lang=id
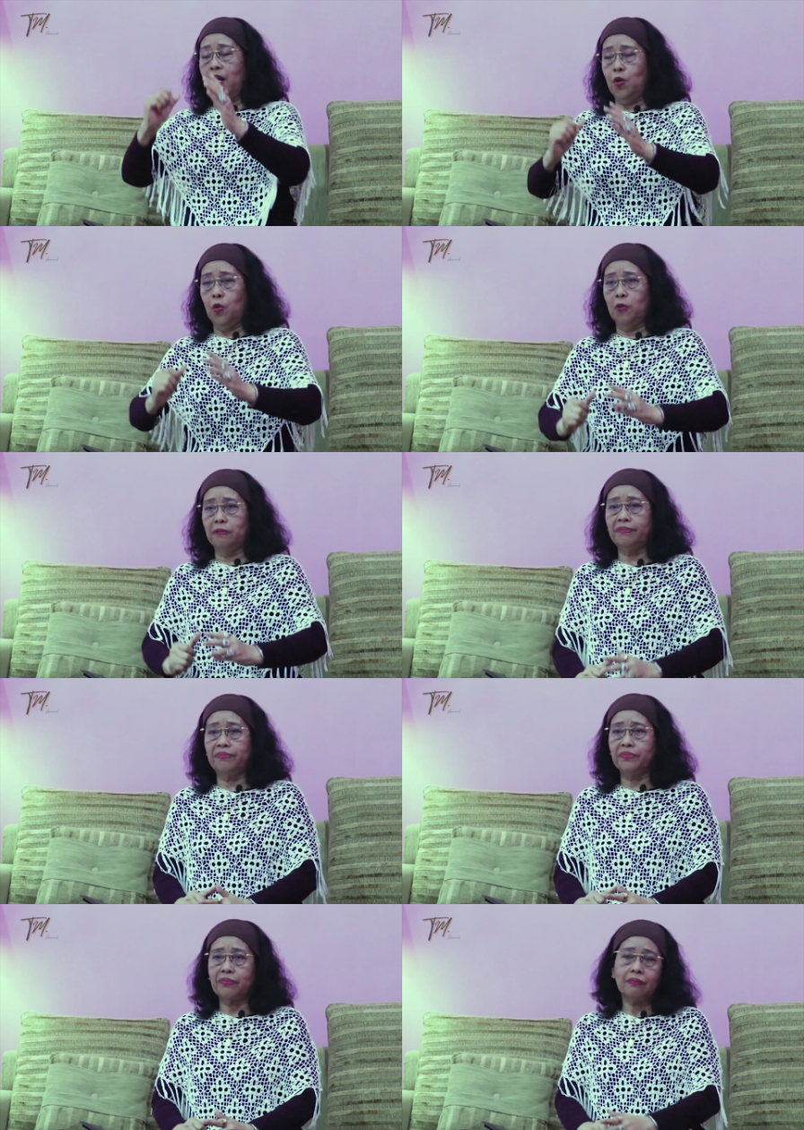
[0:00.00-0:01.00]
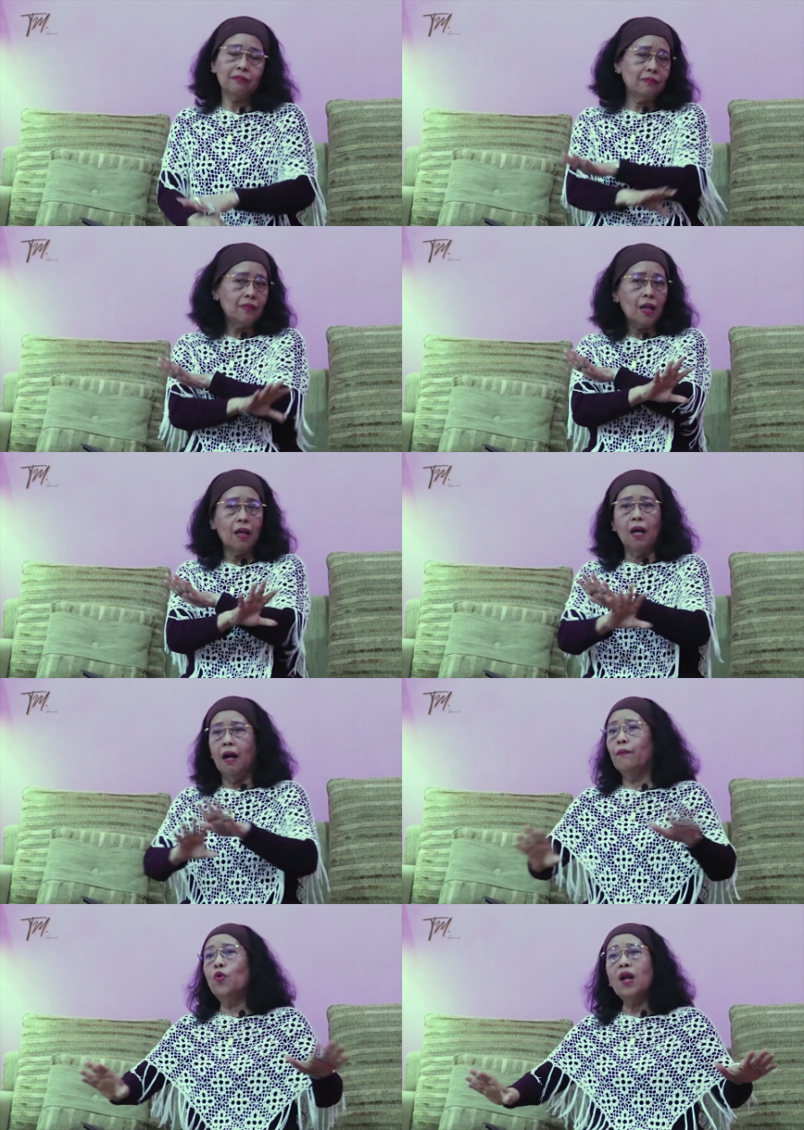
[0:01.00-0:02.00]
Bandung.
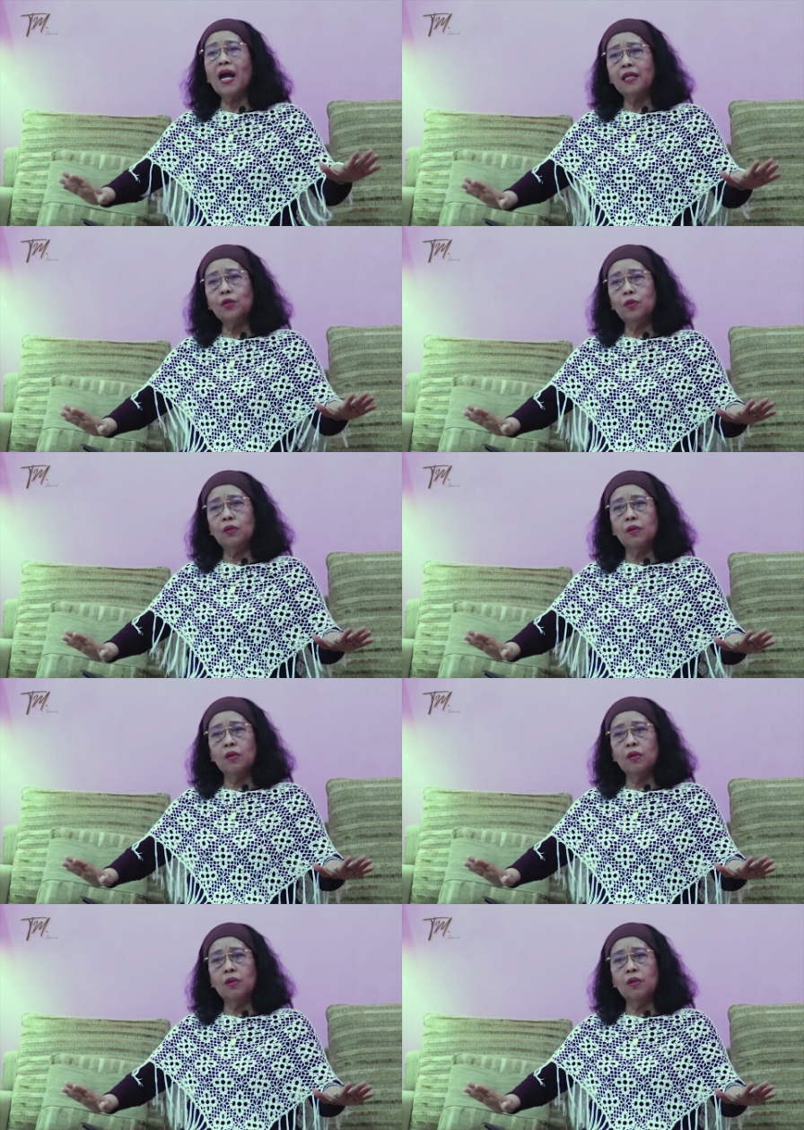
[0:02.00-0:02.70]
Mulai itu